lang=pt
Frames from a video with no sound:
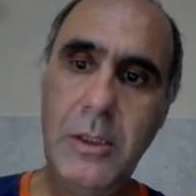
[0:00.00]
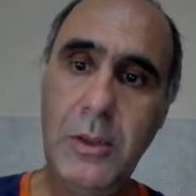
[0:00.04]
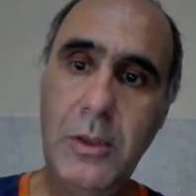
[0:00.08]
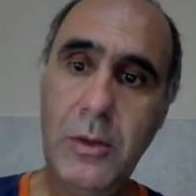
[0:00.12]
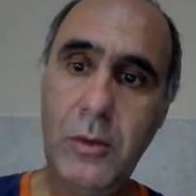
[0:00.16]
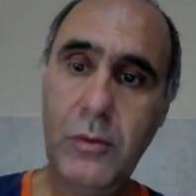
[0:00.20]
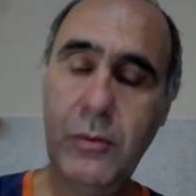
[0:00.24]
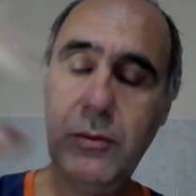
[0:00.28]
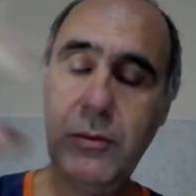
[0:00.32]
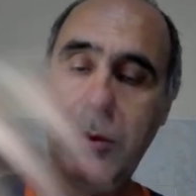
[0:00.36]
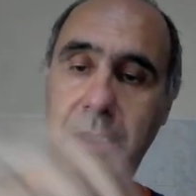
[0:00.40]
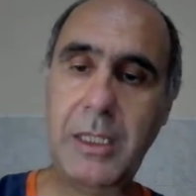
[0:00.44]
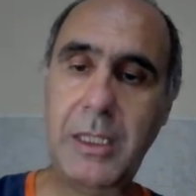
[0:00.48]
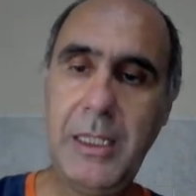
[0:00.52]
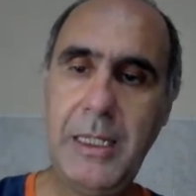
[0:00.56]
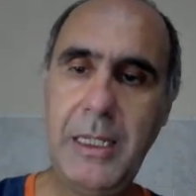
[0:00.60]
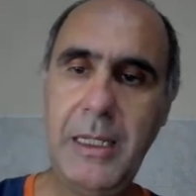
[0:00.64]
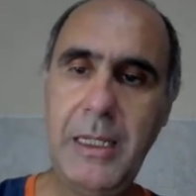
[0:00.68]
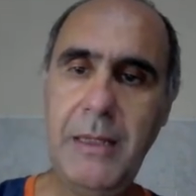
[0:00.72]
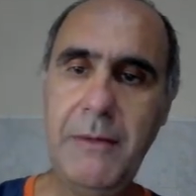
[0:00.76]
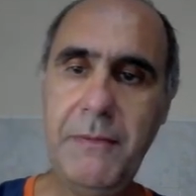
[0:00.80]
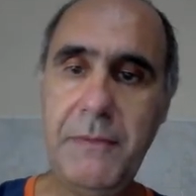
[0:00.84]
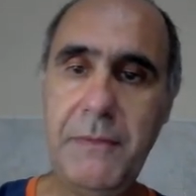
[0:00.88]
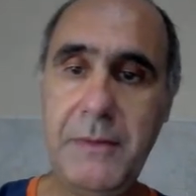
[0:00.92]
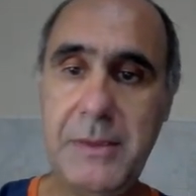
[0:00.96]
com
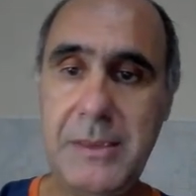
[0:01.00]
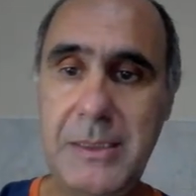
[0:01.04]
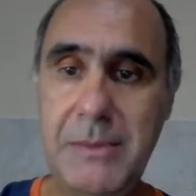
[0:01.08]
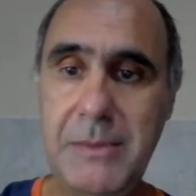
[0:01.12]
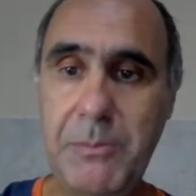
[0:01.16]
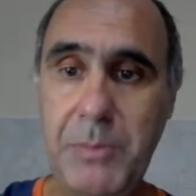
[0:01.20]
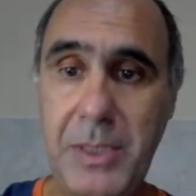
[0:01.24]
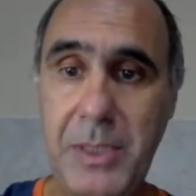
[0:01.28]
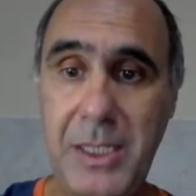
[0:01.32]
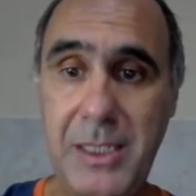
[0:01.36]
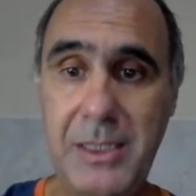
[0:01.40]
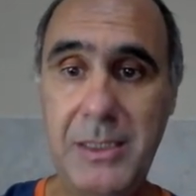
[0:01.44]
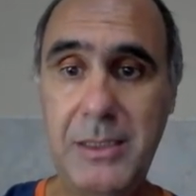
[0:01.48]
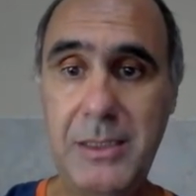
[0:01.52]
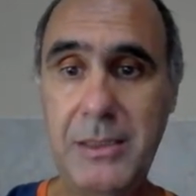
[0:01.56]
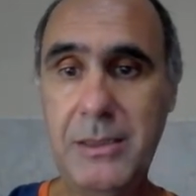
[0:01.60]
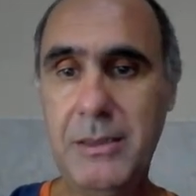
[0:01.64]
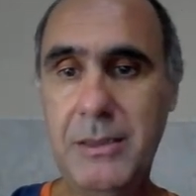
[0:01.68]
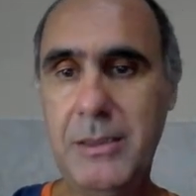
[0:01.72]
tarefas para